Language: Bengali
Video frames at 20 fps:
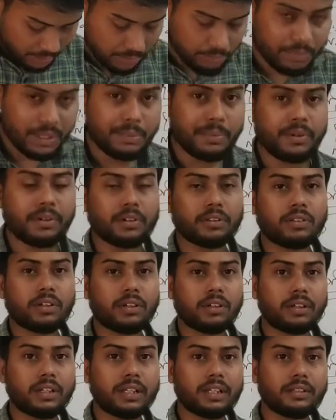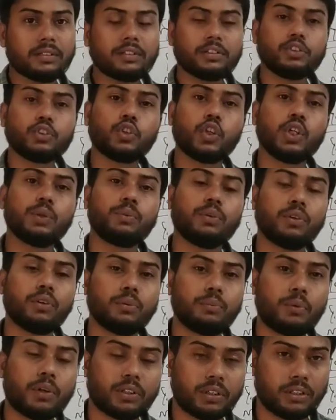বিভিন্ন ধরনের জৈব
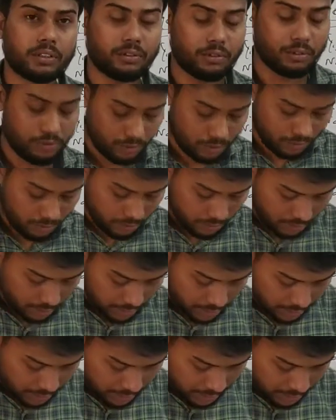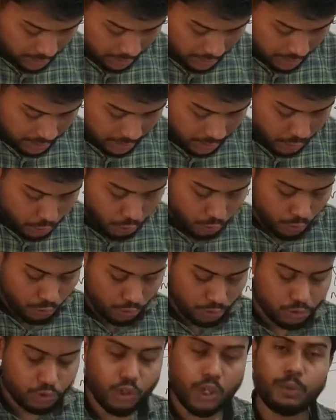পদার্থ জৈব
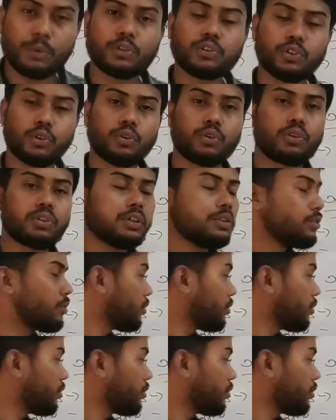জৈব যৌগ কিন্তু